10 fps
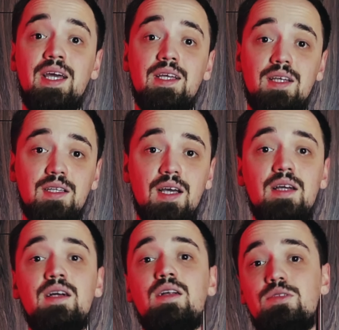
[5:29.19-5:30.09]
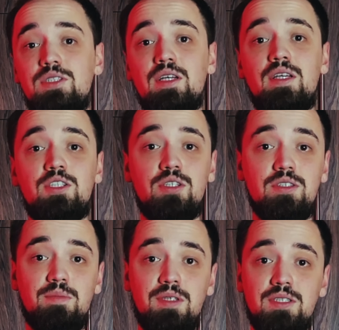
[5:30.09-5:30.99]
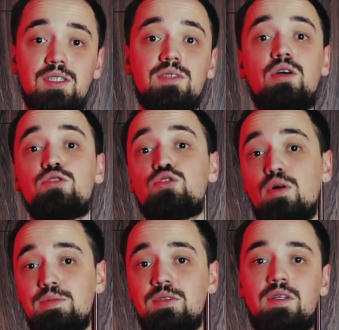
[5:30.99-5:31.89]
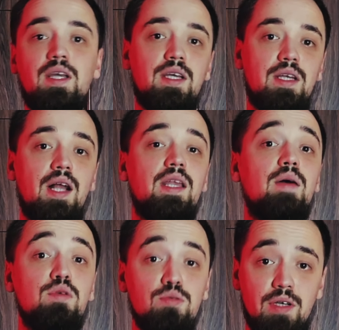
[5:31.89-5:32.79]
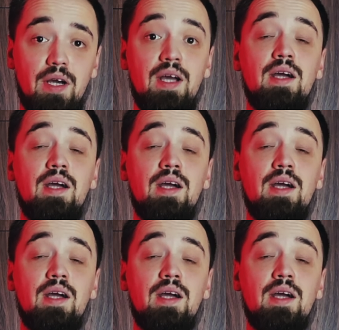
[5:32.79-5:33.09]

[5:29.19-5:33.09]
И тогда Люсьен решил изобрести свое собственное гениальное блюдо,